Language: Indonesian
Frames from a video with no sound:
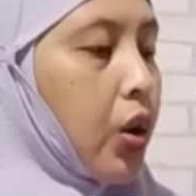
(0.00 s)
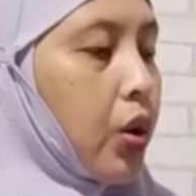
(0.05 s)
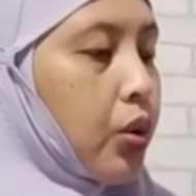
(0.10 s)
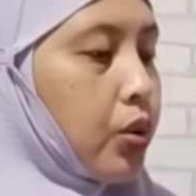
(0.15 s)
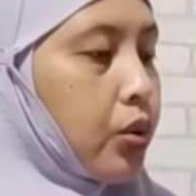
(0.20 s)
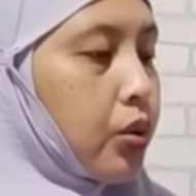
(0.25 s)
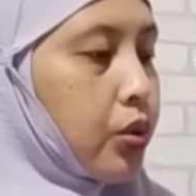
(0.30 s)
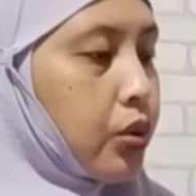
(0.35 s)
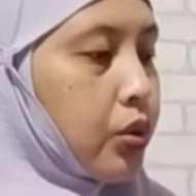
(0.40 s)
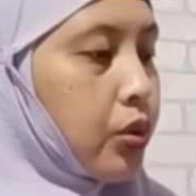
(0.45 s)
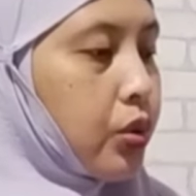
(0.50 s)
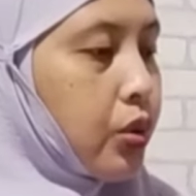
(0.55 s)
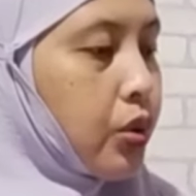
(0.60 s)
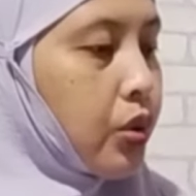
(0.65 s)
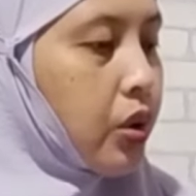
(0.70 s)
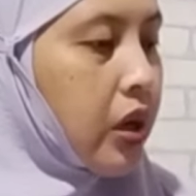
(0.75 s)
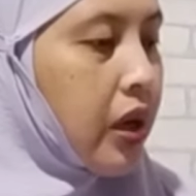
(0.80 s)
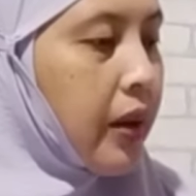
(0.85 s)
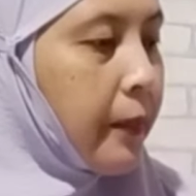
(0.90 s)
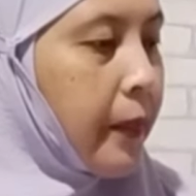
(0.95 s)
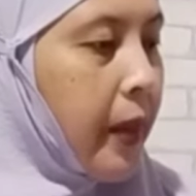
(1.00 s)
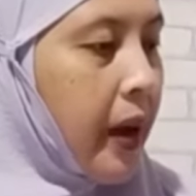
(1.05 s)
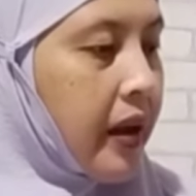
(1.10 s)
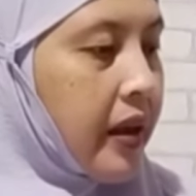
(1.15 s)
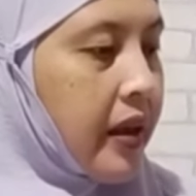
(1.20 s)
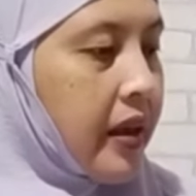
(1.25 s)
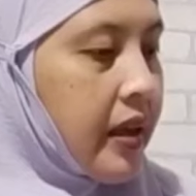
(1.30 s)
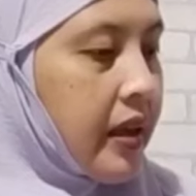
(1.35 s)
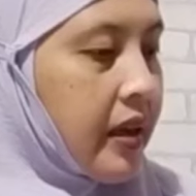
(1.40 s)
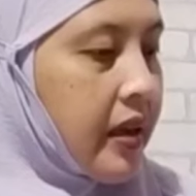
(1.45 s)
Untuk rimpang
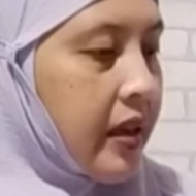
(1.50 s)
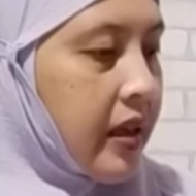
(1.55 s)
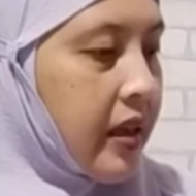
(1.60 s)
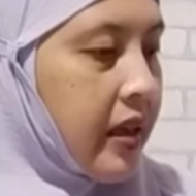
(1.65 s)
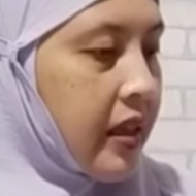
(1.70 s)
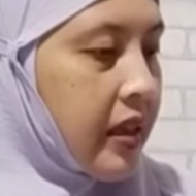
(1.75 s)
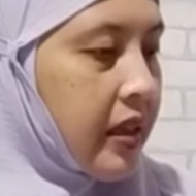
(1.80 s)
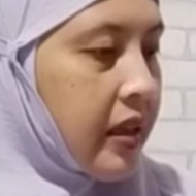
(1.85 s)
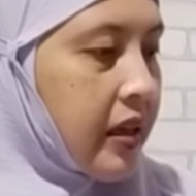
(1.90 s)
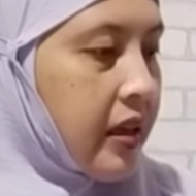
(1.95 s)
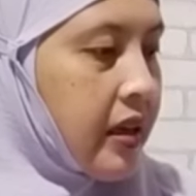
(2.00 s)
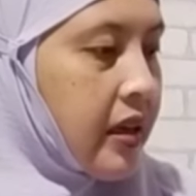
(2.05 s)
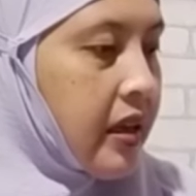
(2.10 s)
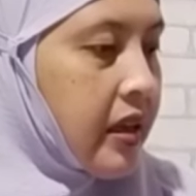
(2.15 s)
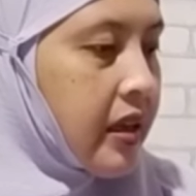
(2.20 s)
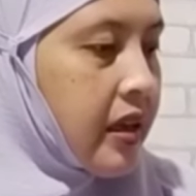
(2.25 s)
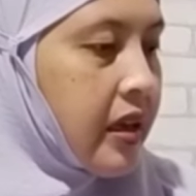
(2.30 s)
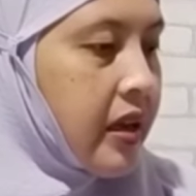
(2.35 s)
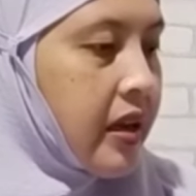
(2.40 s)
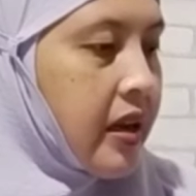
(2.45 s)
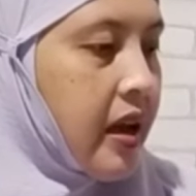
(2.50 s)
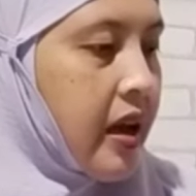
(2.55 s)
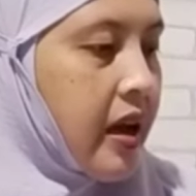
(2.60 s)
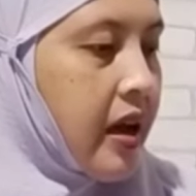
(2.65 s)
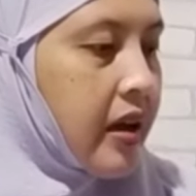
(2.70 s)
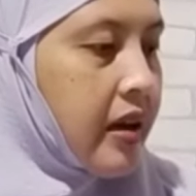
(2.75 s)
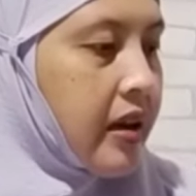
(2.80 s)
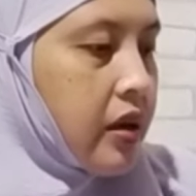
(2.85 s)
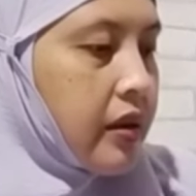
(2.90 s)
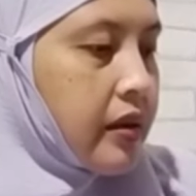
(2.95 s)
ini terdiri
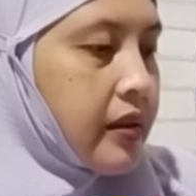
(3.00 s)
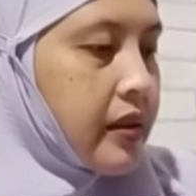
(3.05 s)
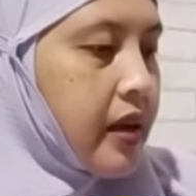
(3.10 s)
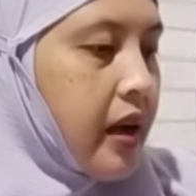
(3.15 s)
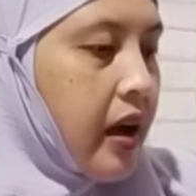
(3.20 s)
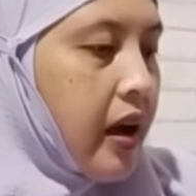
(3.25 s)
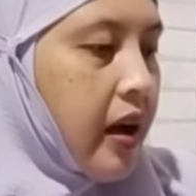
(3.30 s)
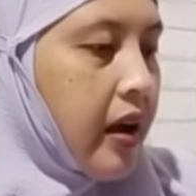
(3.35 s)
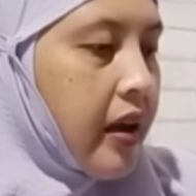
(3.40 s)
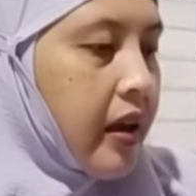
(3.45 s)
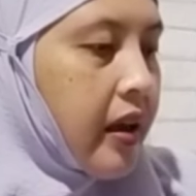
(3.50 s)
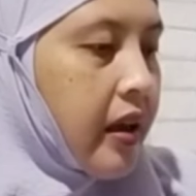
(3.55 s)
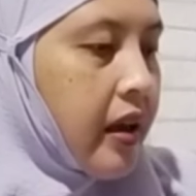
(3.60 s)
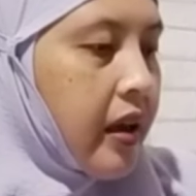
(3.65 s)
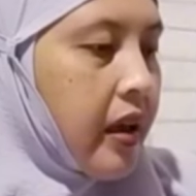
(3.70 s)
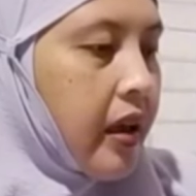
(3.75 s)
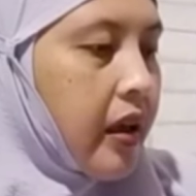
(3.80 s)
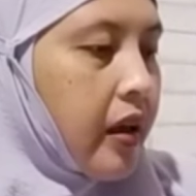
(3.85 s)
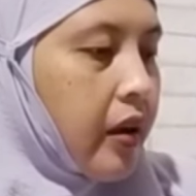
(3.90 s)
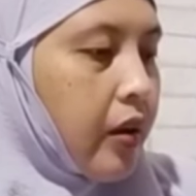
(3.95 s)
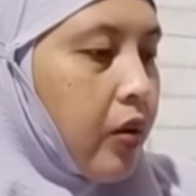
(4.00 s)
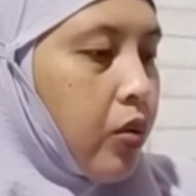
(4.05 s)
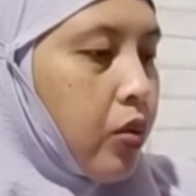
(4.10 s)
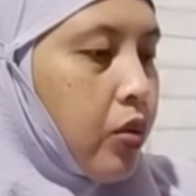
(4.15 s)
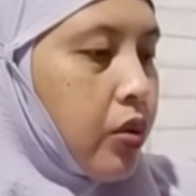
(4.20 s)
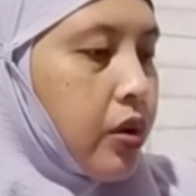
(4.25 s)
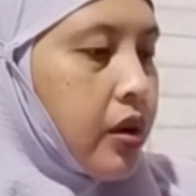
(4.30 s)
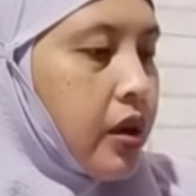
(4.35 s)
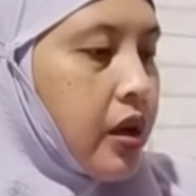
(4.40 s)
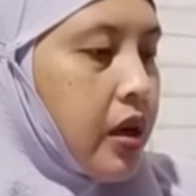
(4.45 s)
dari jahe,
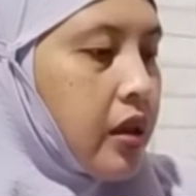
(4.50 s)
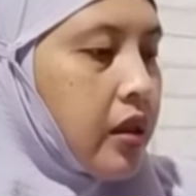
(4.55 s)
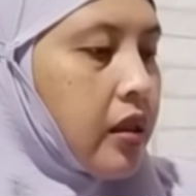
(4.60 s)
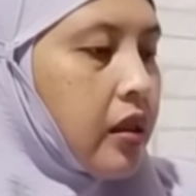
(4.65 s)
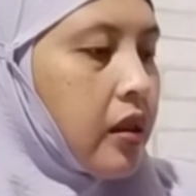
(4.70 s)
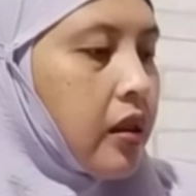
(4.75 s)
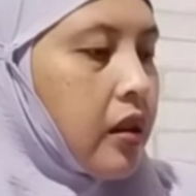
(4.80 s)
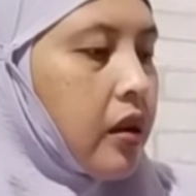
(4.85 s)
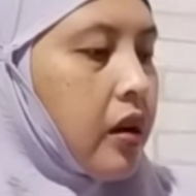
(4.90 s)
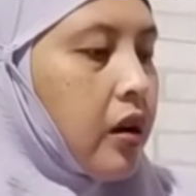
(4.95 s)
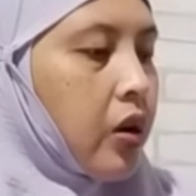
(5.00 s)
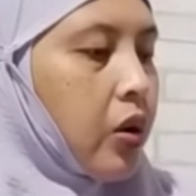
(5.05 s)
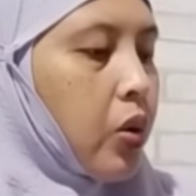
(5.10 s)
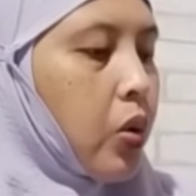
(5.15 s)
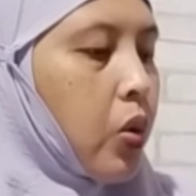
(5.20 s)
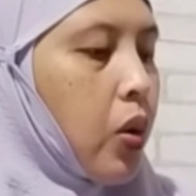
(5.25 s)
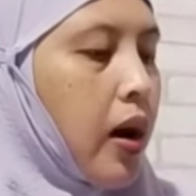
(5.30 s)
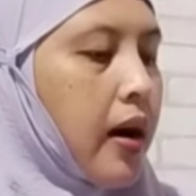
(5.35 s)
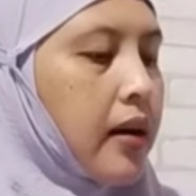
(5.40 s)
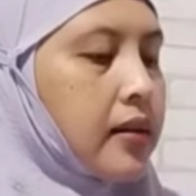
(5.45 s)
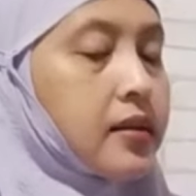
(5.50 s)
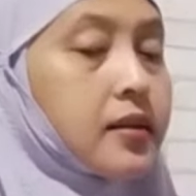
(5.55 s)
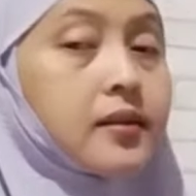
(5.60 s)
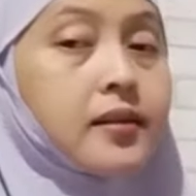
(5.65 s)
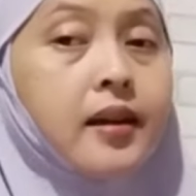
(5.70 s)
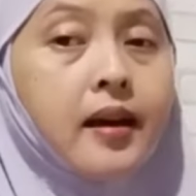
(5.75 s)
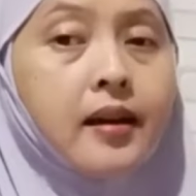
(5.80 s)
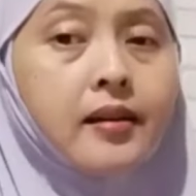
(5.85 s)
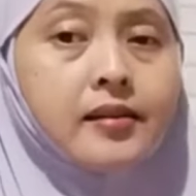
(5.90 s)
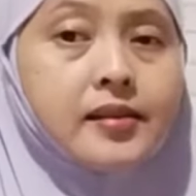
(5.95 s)
kunyit, lengkuas,
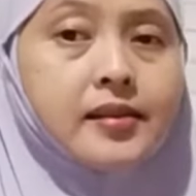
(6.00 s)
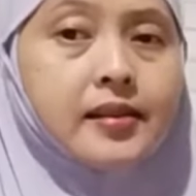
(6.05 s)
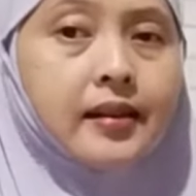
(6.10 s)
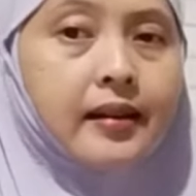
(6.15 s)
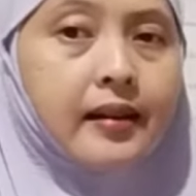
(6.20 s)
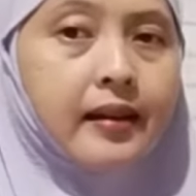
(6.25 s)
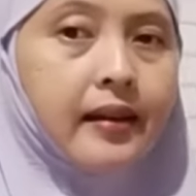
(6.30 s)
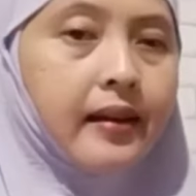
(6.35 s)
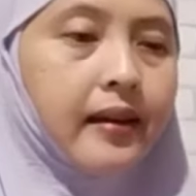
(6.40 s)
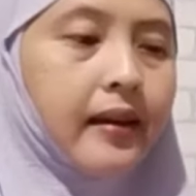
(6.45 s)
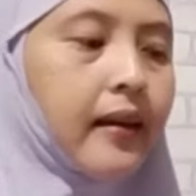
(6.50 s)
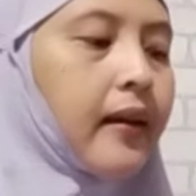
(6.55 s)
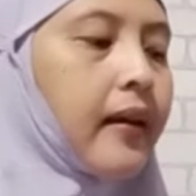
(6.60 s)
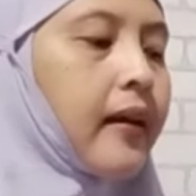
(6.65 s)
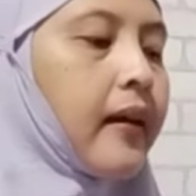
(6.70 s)
dan serai.